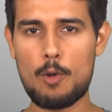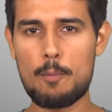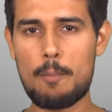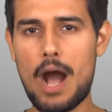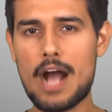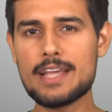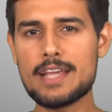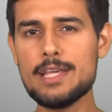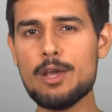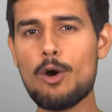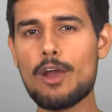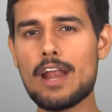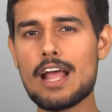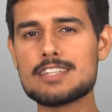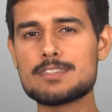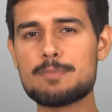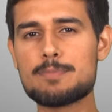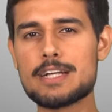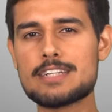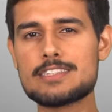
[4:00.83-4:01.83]
और बाकी और
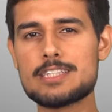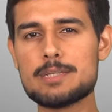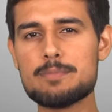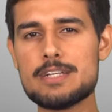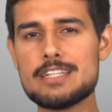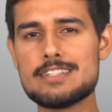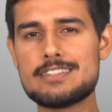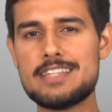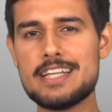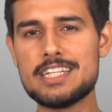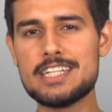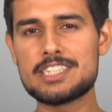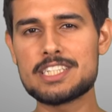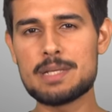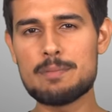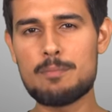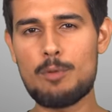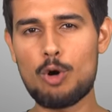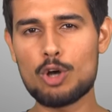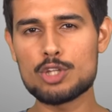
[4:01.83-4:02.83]
एस्पेक्ट से भी इस देश
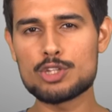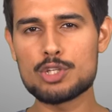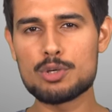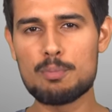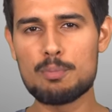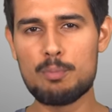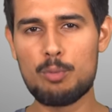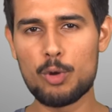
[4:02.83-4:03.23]
की बहुत